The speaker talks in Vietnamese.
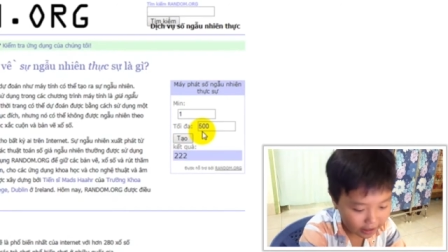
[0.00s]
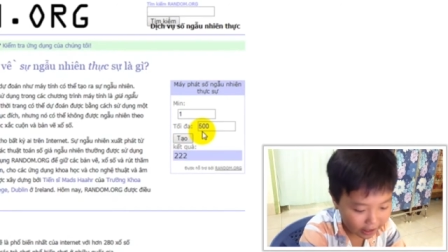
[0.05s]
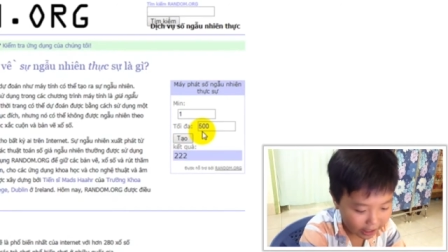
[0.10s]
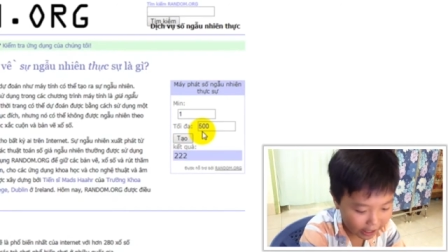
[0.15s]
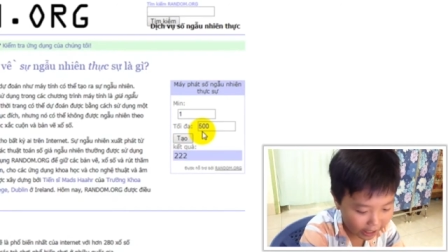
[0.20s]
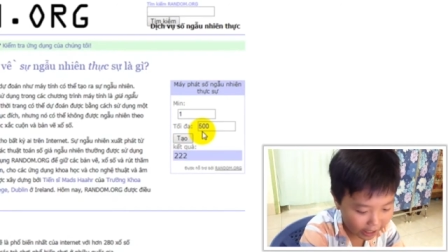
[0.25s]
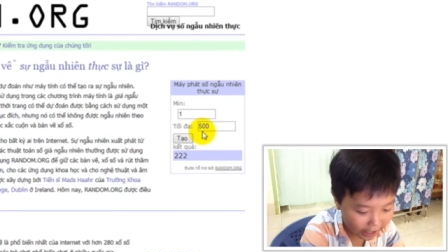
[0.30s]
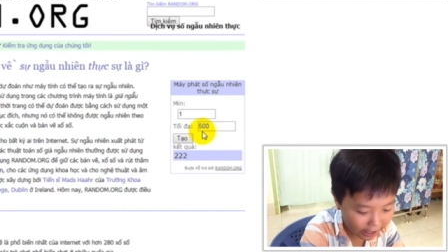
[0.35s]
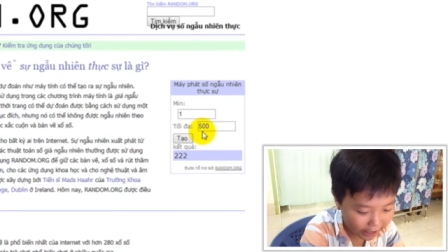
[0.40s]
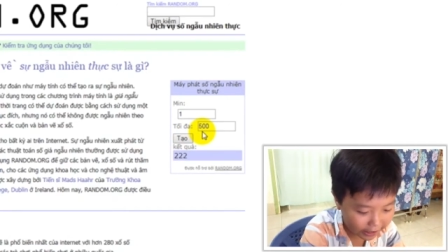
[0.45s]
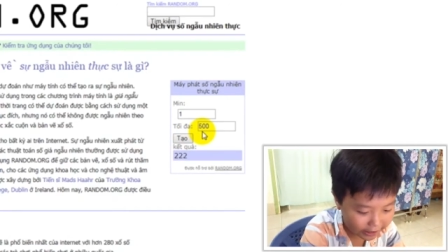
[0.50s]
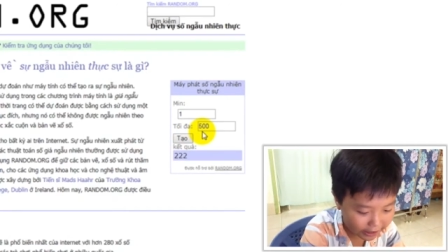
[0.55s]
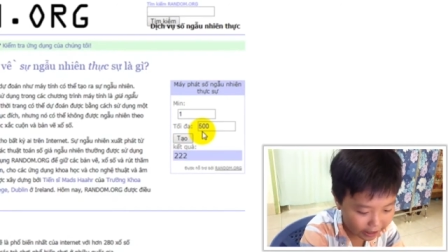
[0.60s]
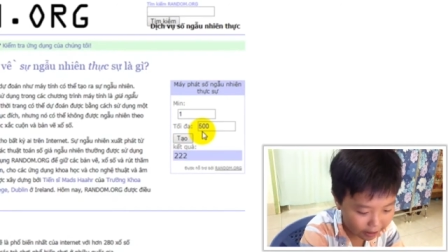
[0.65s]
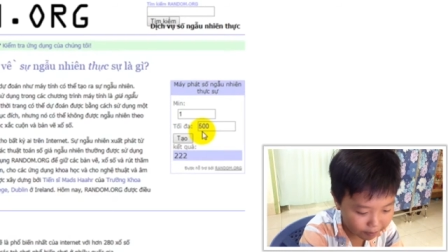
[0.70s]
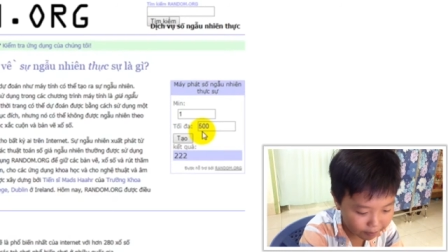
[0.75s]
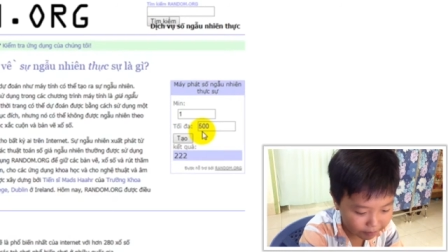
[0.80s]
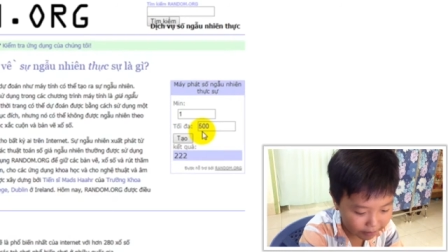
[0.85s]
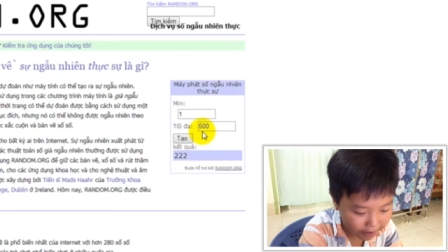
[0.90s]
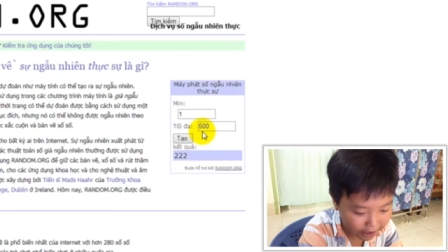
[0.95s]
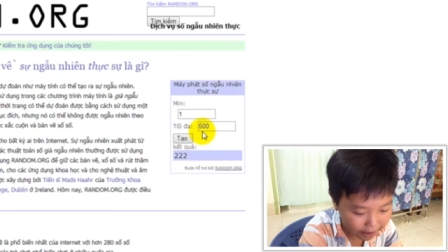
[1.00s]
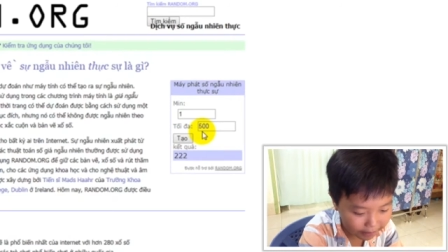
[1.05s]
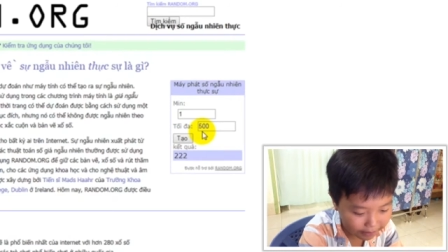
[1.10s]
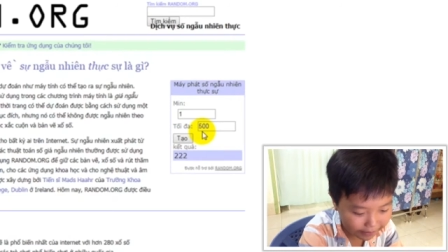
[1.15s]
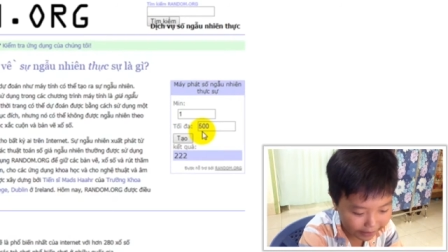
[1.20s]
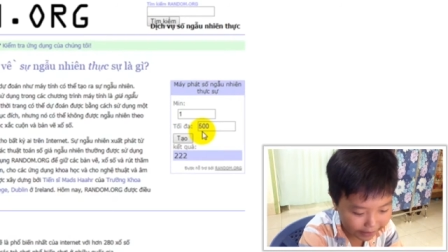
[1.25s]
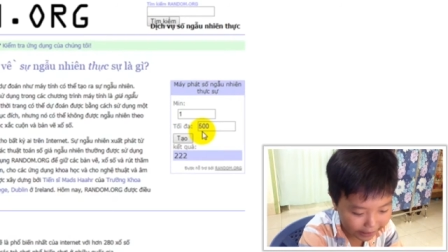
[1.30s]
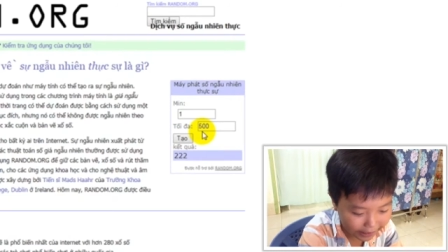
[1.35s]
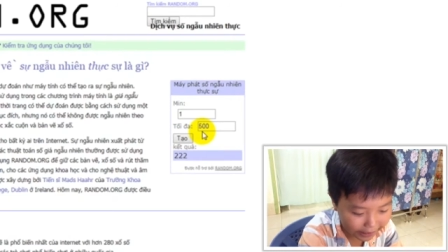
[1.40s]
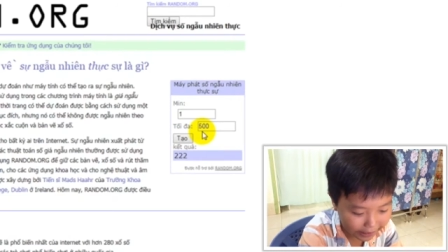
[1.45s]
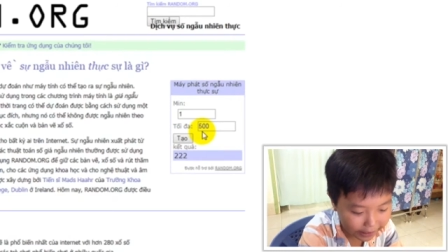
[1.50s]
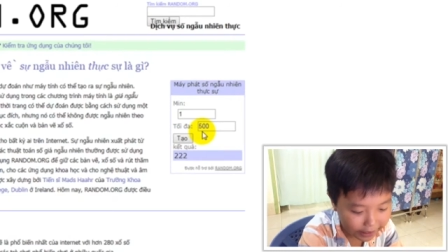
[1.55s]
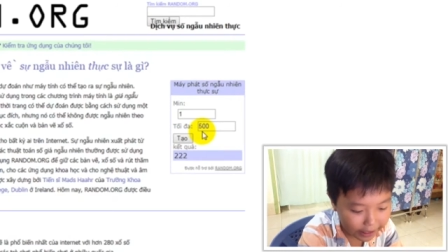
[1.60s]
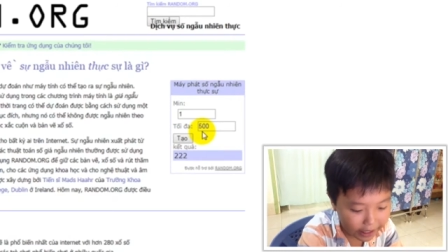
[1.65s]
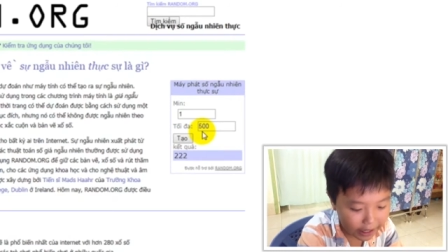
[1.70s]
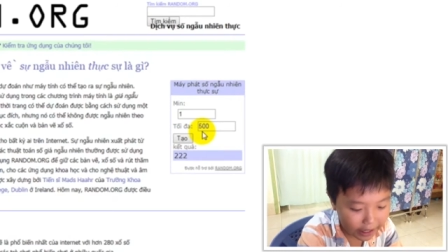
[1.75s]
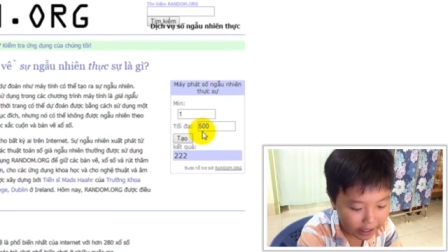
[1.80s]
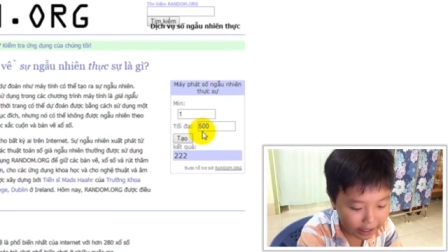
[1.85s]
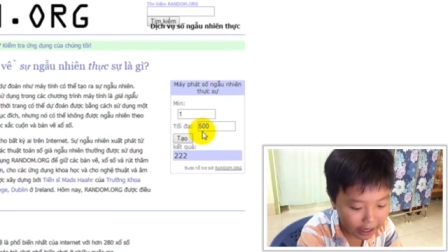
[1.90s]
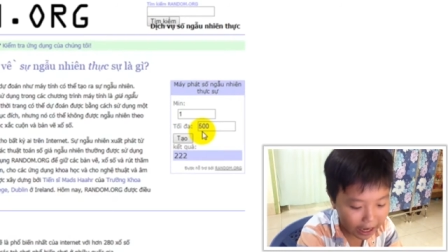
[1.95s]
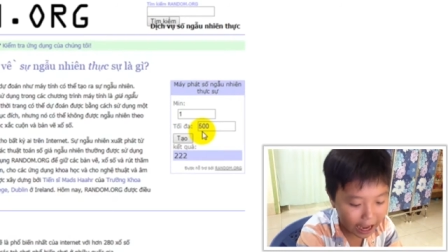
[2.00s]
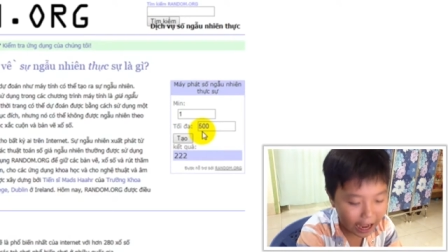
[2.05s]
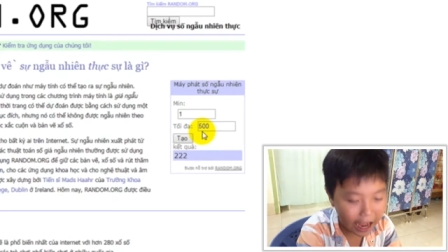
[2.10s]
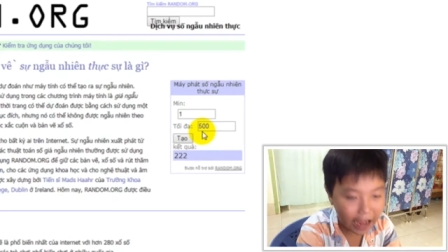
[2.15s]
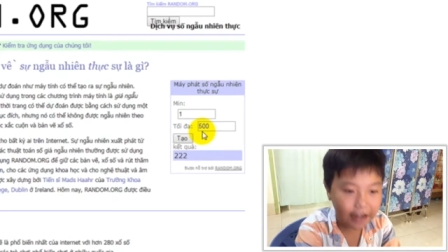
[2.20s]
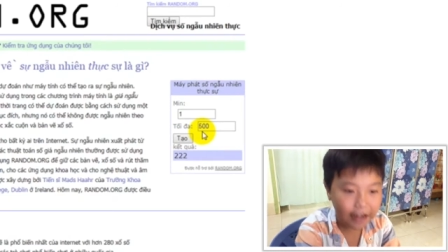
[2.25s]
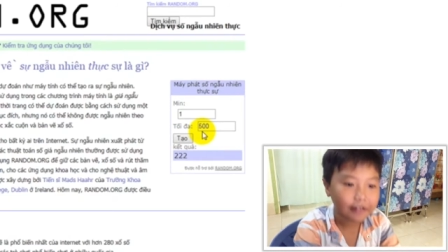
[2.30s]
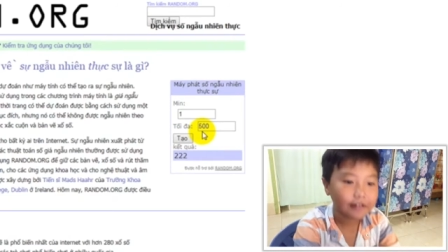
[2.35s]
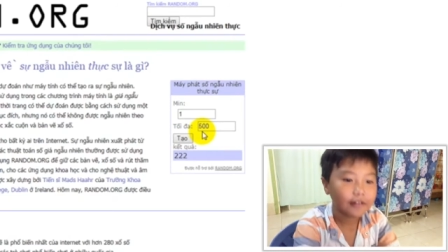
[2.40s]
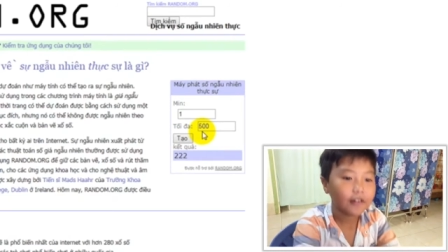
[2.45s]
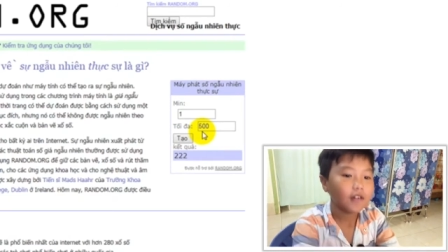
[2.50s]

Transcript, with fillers: 222 là